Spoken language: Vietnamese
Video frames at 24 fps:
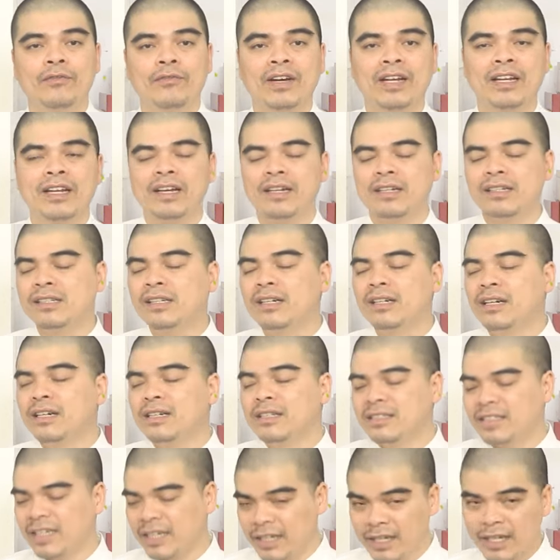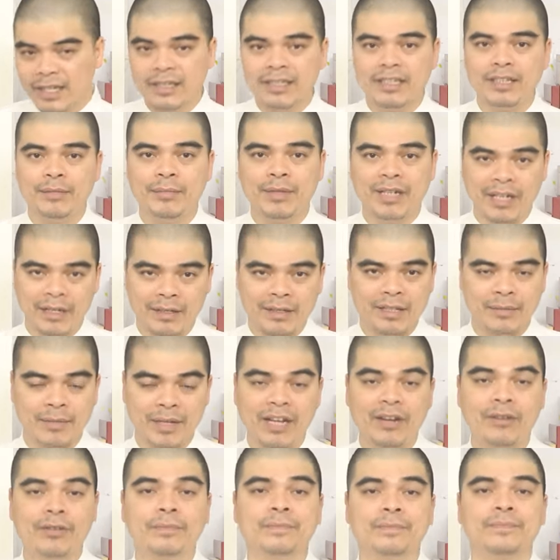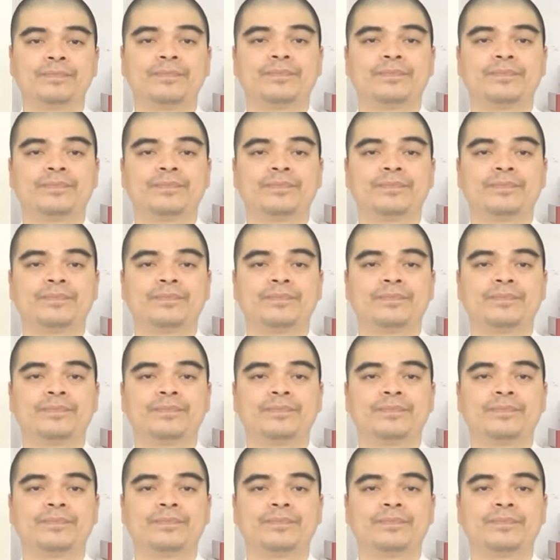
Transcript: và đợi hương cháy hết thì mới lau.